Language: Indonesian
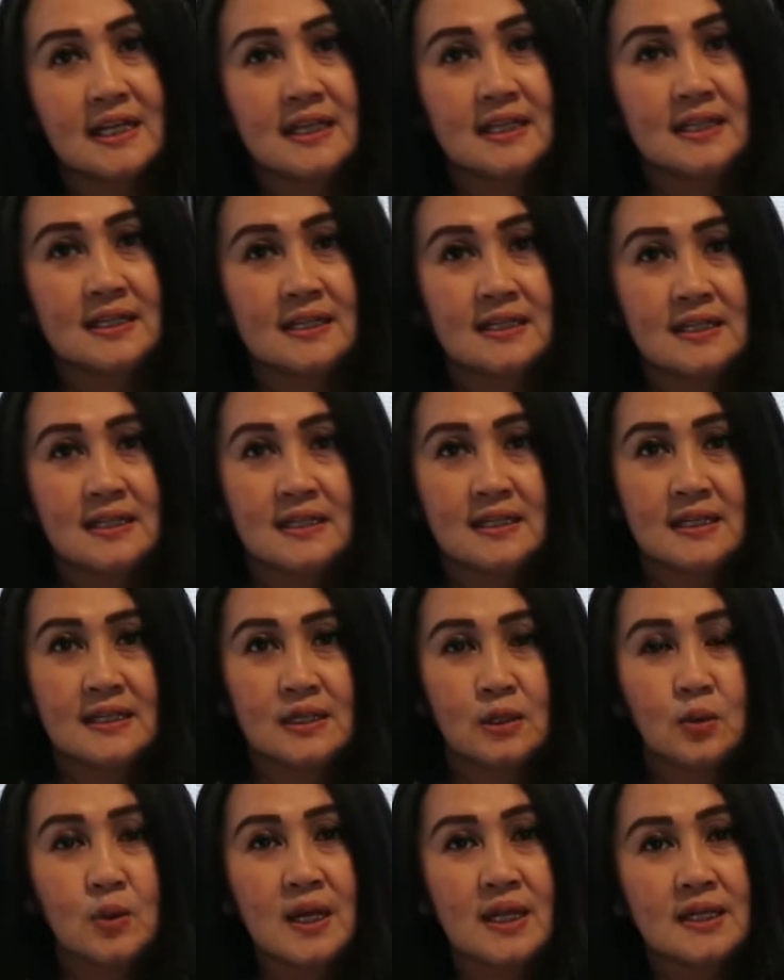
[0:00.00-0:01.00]

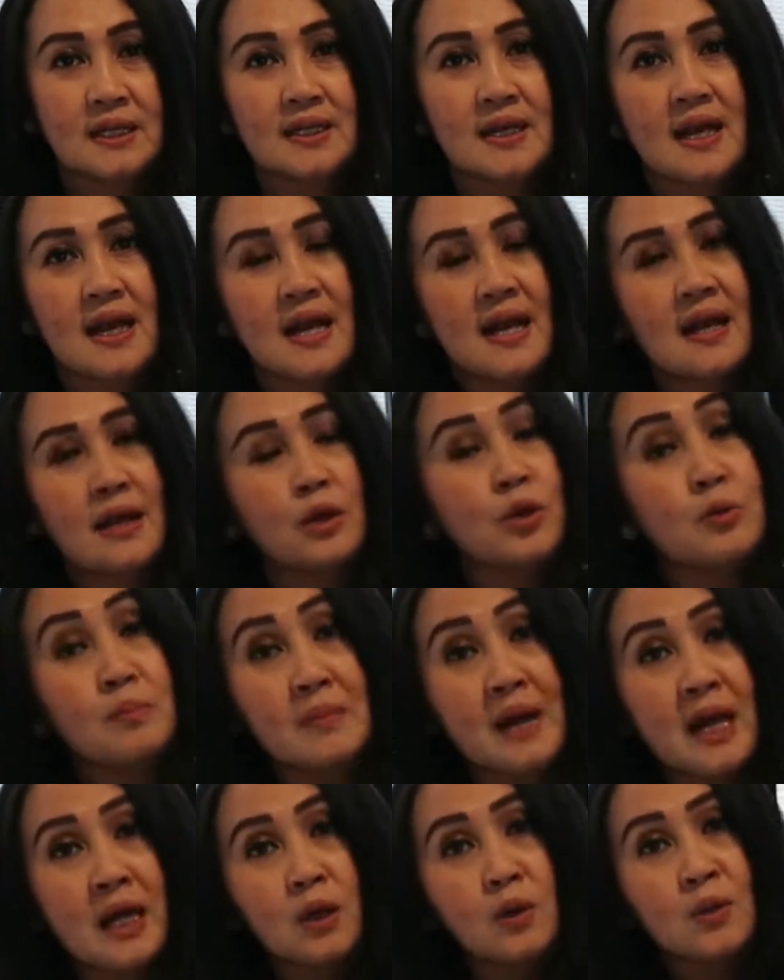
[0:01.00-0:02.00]
uh, keluarga
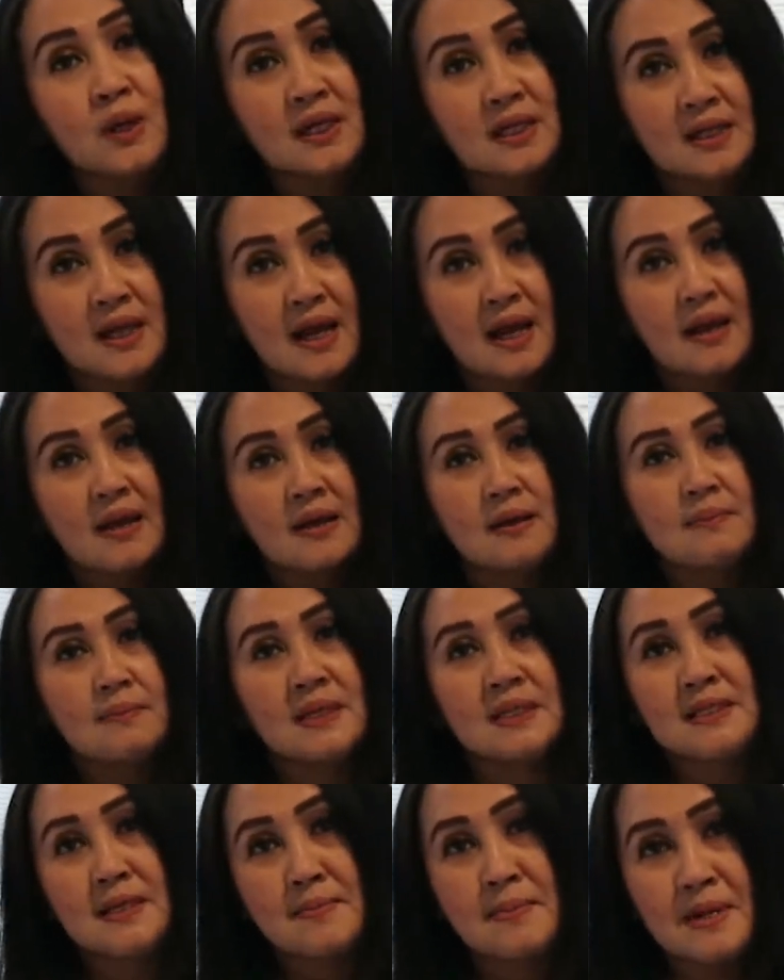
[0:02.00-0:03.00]
rumah keluarga
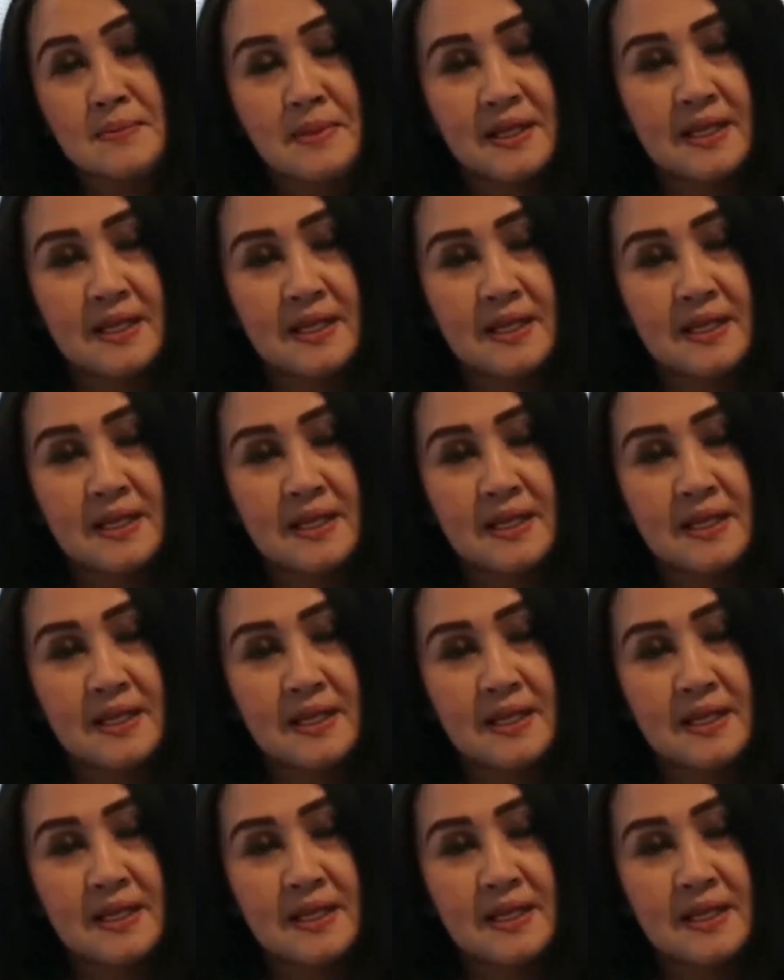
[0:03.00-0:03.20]
Mas Jamal